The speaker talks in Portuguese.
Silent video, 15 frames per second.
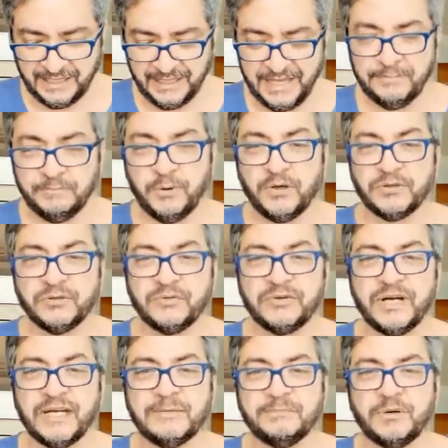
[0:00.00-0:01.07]
Em,
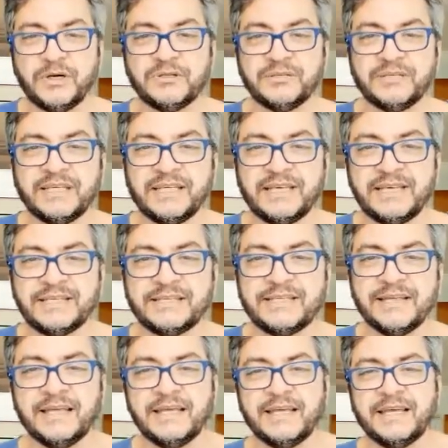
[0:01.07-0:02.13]
português,
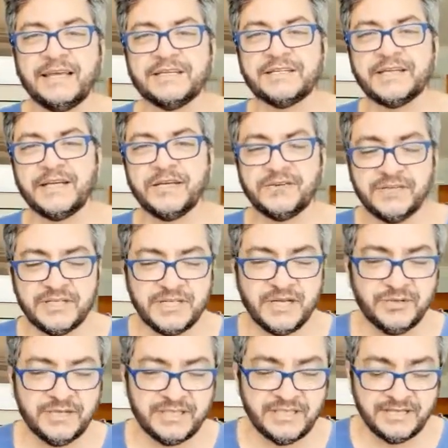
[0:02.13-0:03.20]
em é,
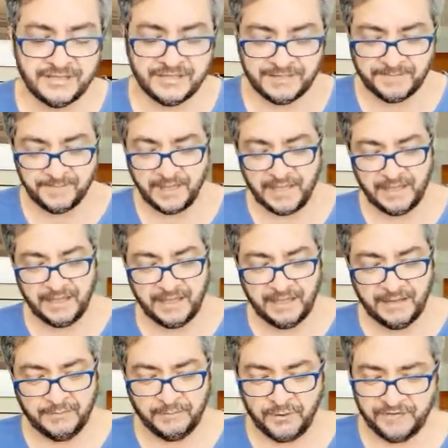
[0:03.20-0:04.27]
Chauí diz:
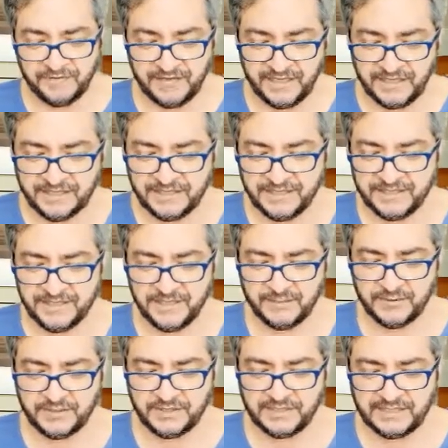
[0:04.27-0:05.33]
por vezes
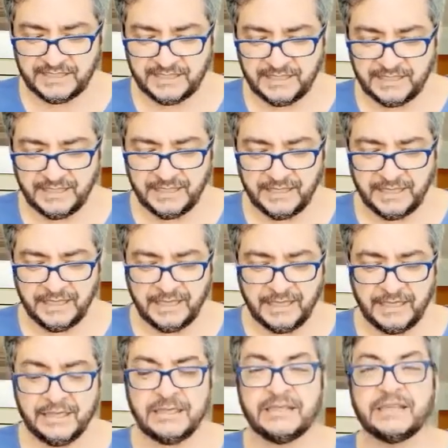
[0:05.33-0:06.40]
dizemos
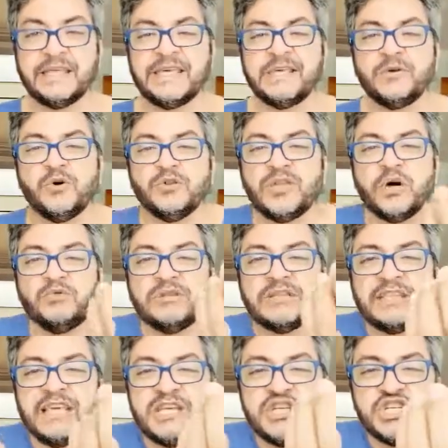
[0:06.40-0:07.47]
tem ou não
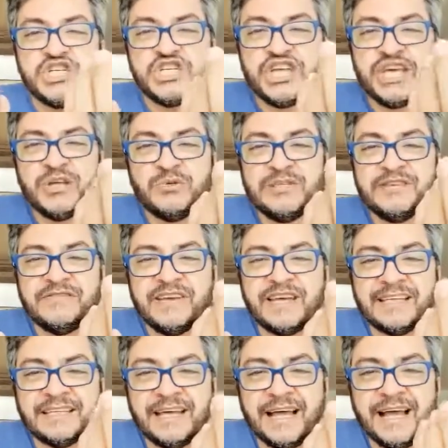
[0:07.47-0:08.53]
tem cheiro de
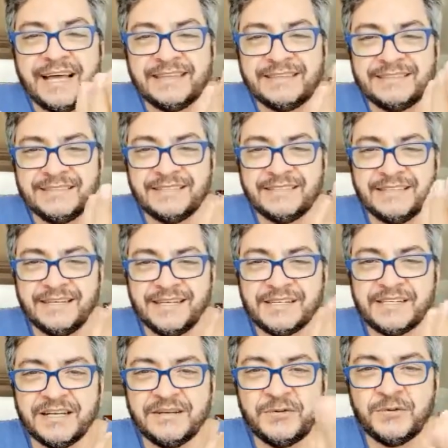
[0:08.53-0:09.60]
verdade
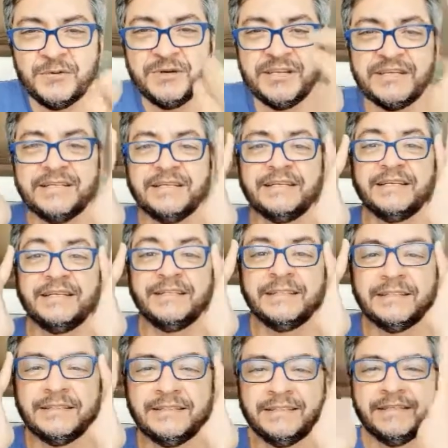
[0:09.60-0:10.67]
esta coisa, né?
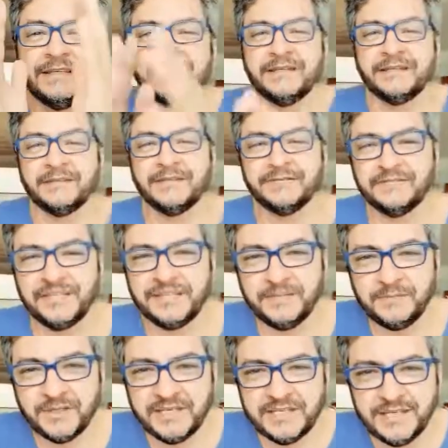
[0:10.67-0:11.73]
Então veja,
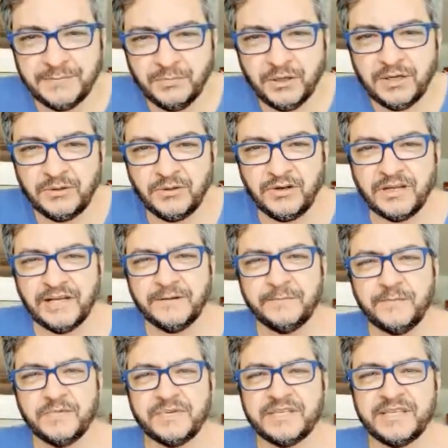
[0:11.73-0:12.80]
por exemplo,
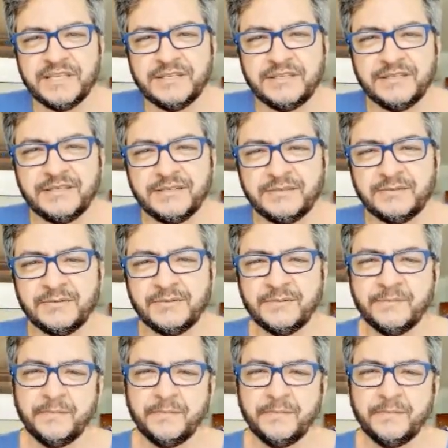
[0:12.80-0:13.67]
agora o sentido